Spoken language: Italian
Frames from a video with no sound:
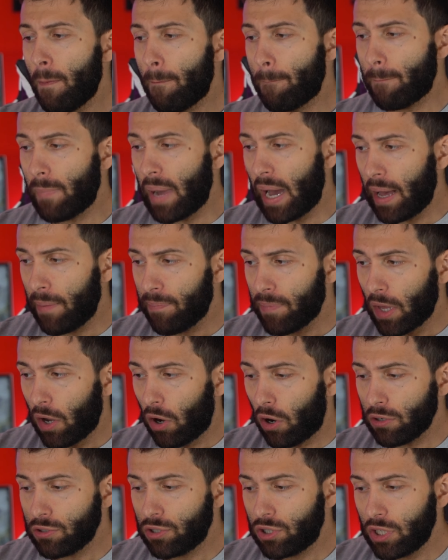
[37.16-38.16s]
ma
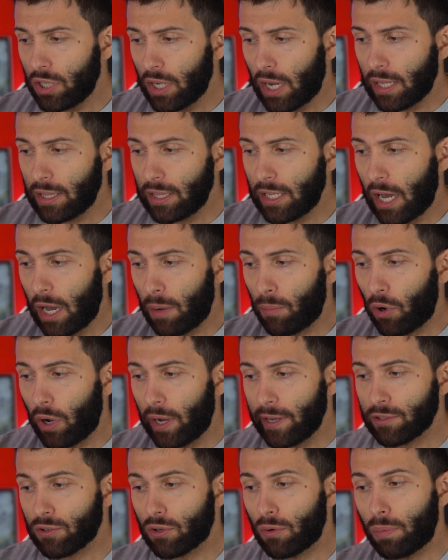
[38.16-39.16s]
oggi andiamo
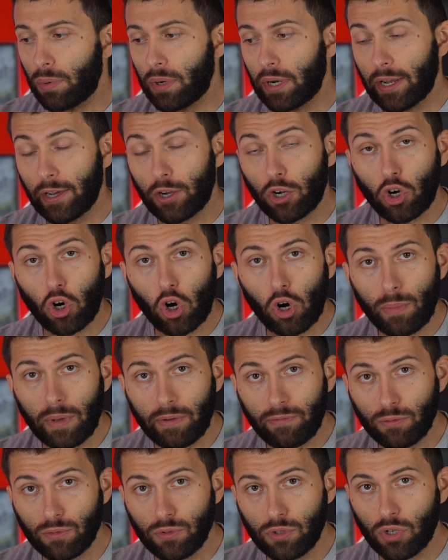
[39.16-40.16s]
a scoprire come
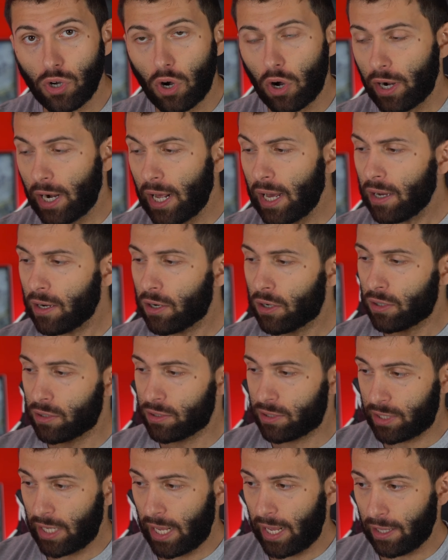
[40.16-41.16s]
come funziona,
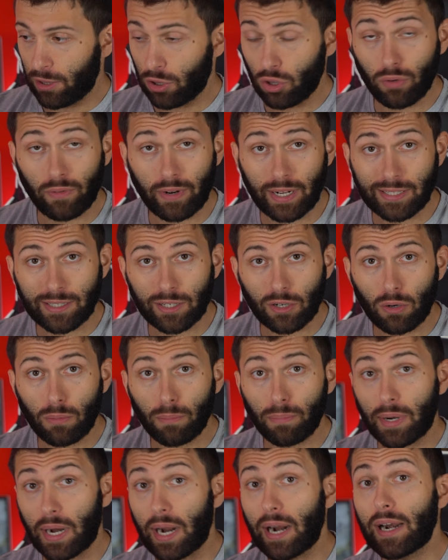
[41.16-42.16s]
se dovreste
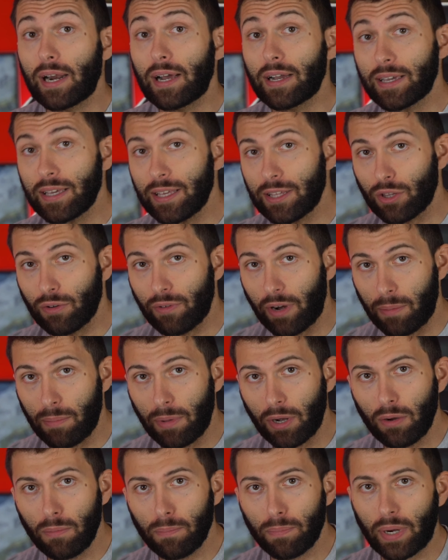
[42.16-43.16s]
comprarla, chi
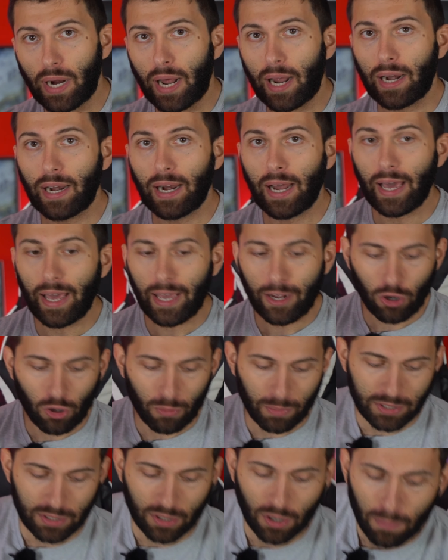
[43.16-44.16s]
dovrebbe comprarla e
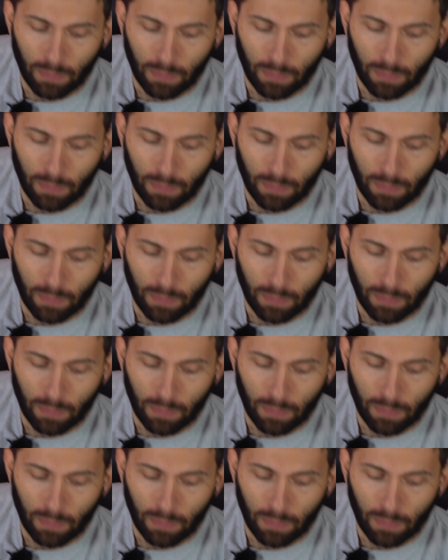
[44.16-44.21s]
come si